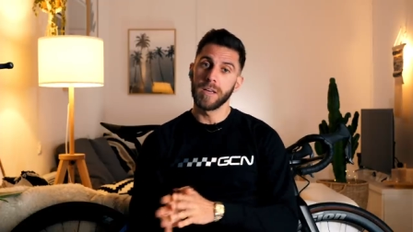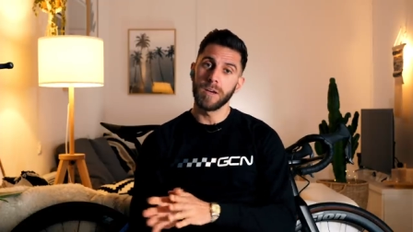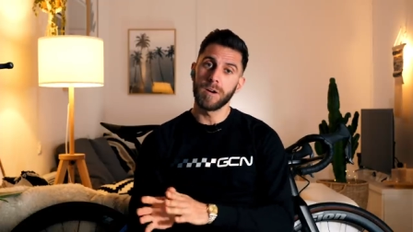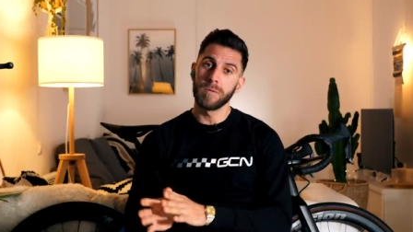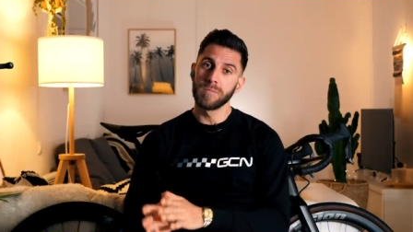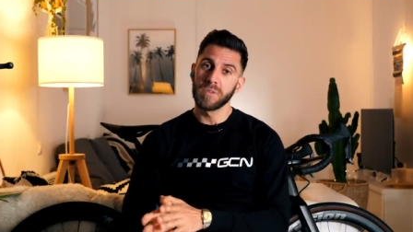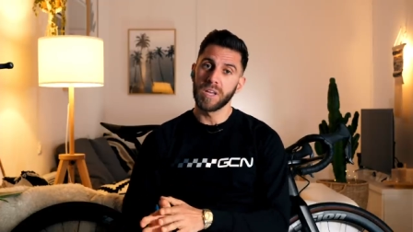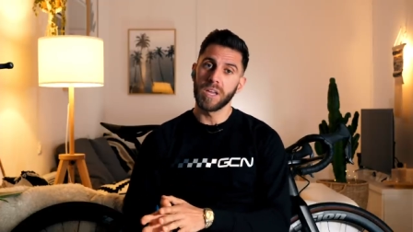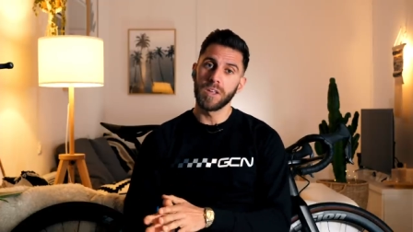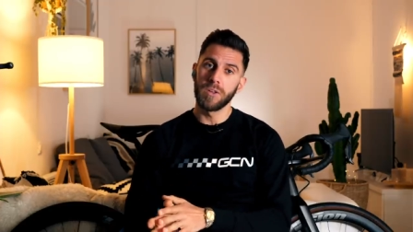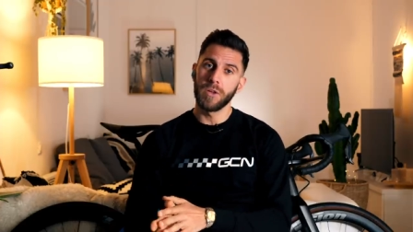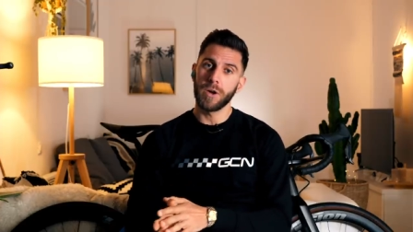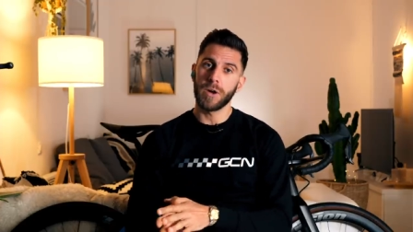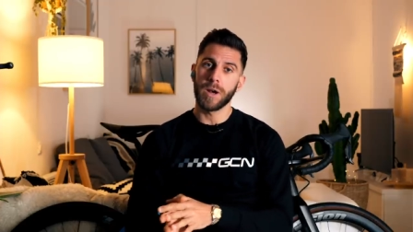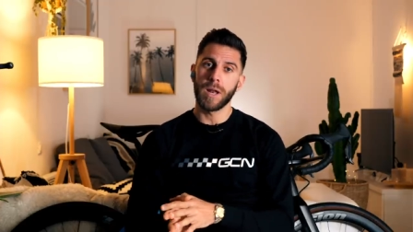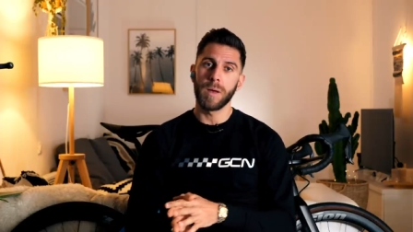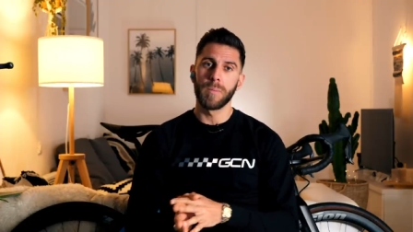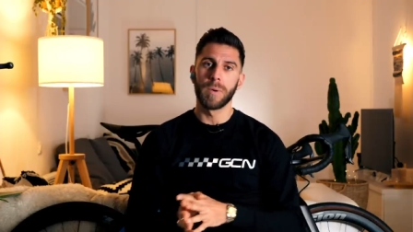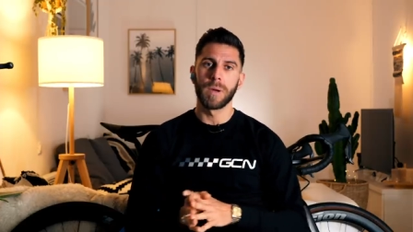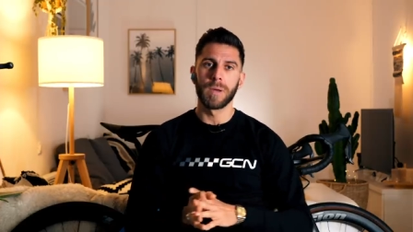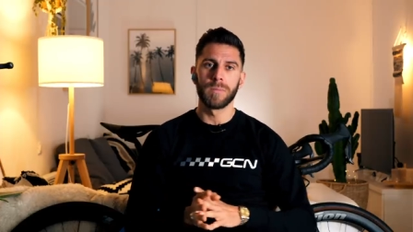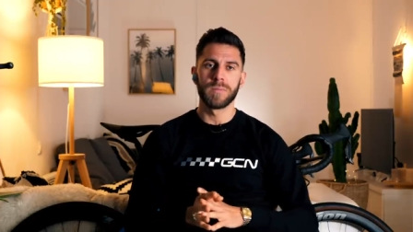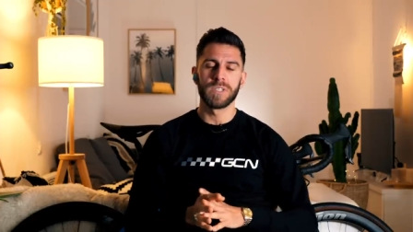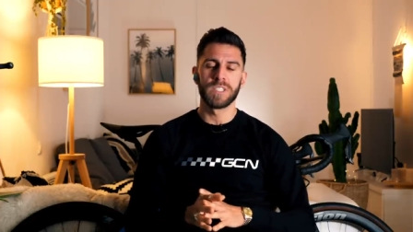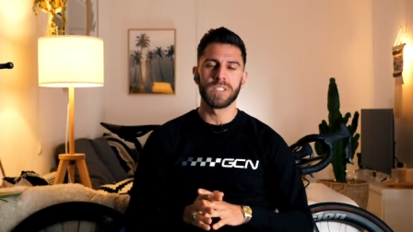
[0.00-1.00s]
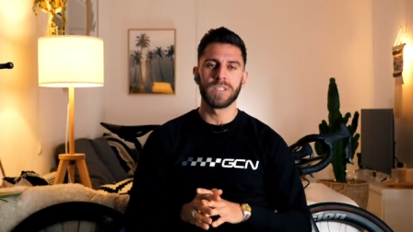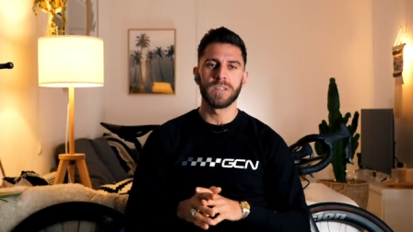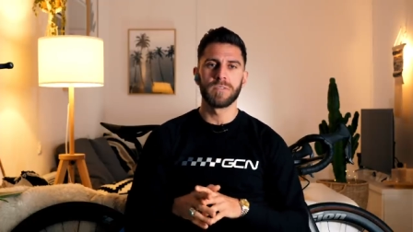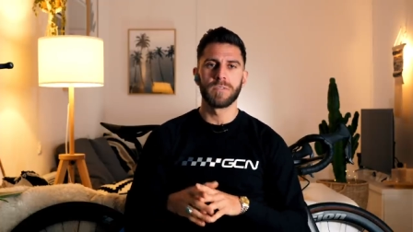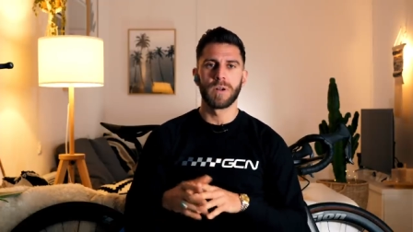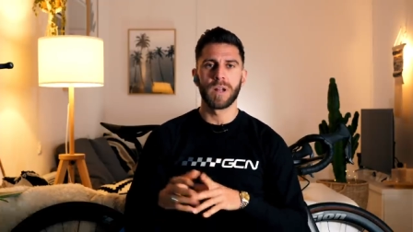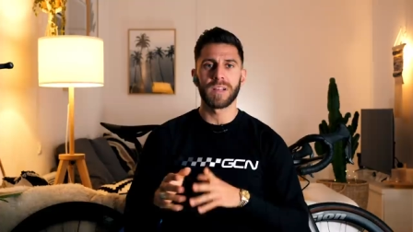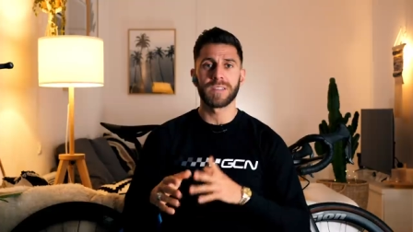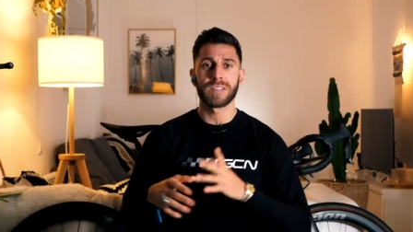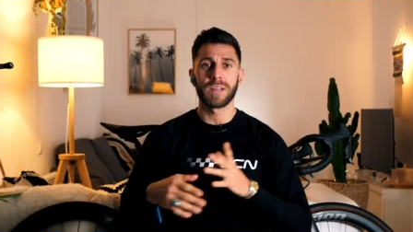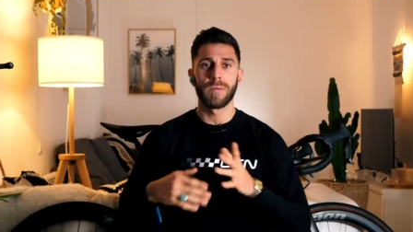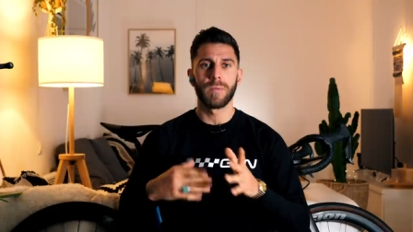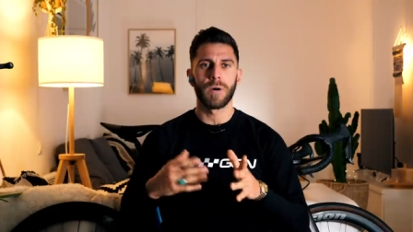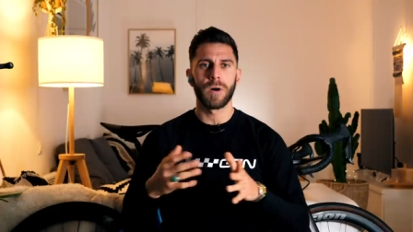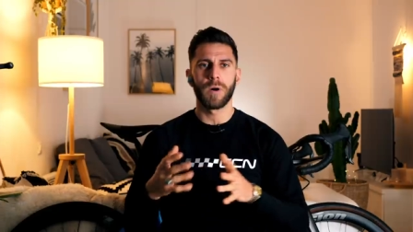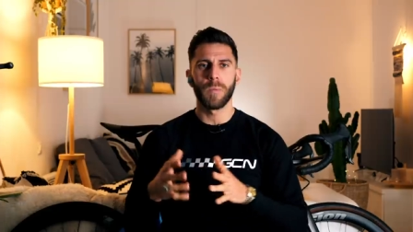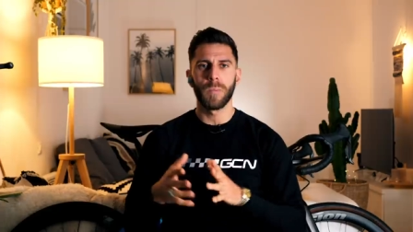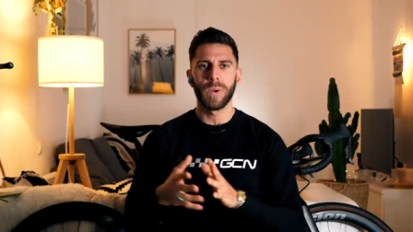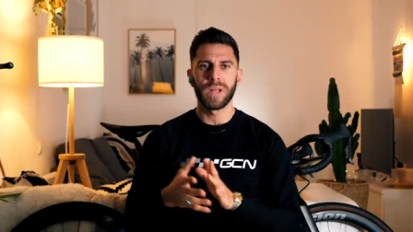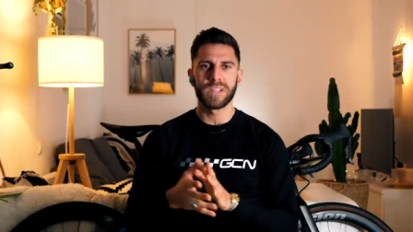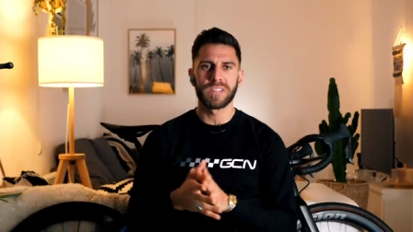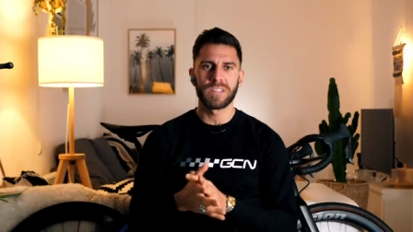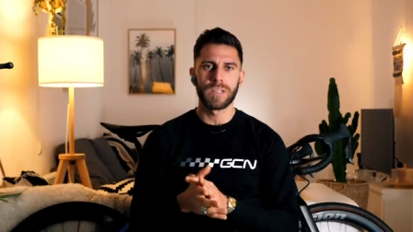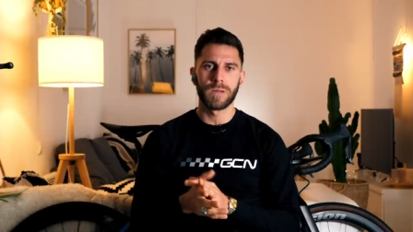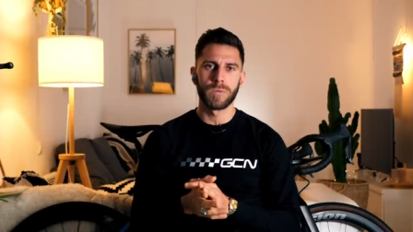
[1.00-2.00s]
et home trainer l'après-midi. Voilà, ça m'a
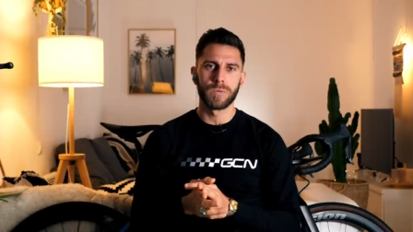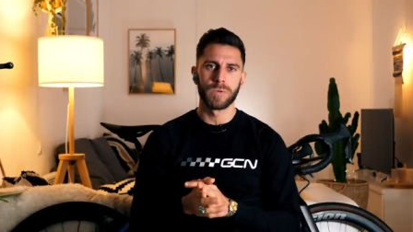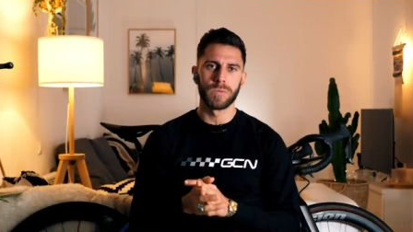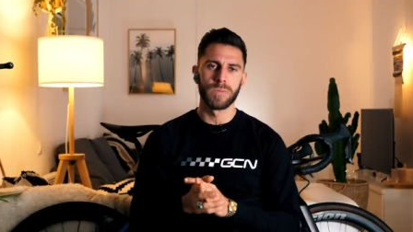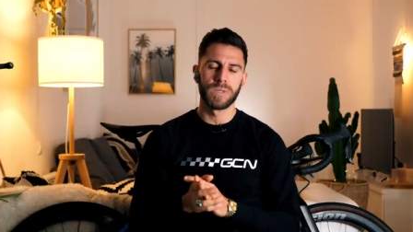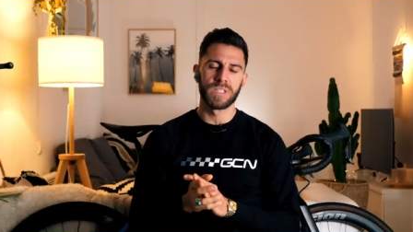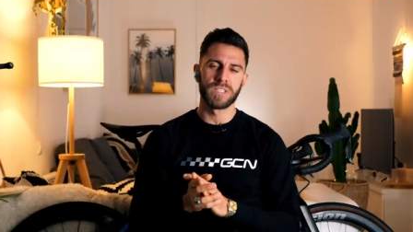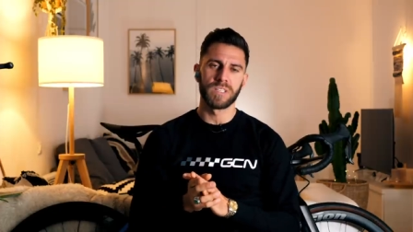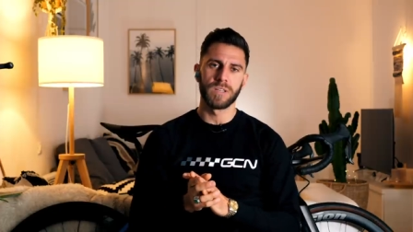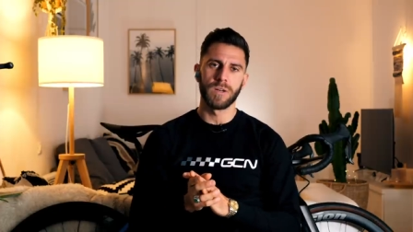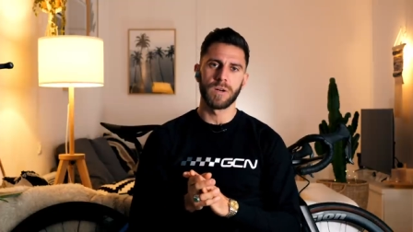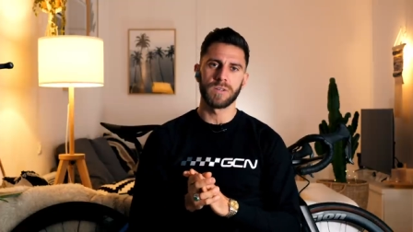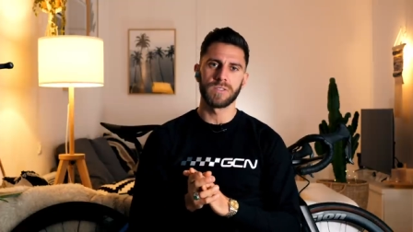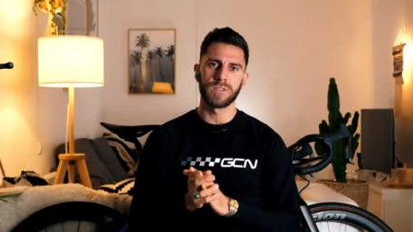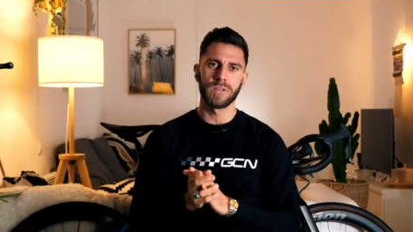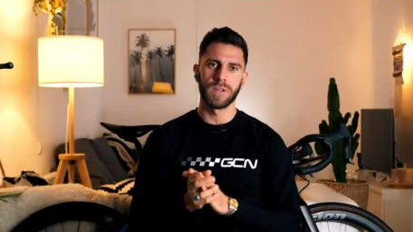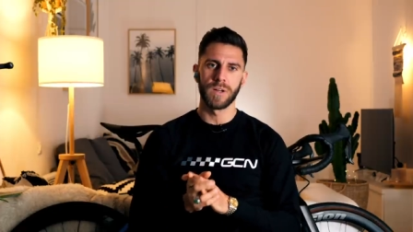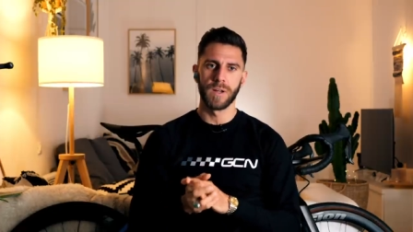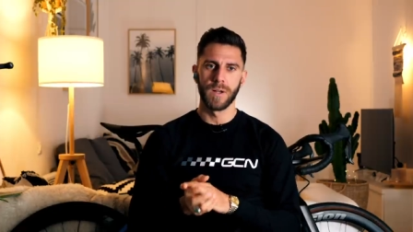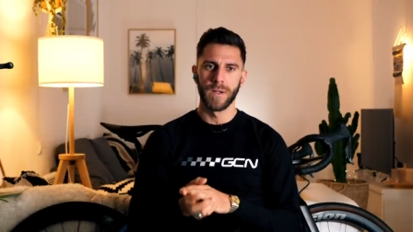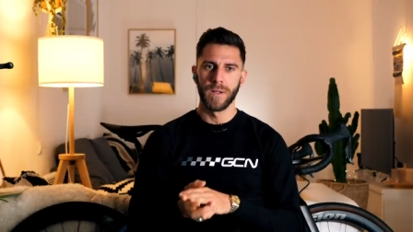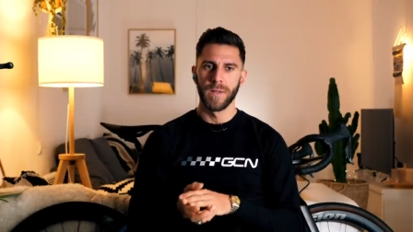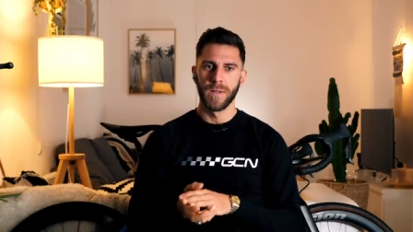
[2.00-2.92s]
remplacé un peu mes séances.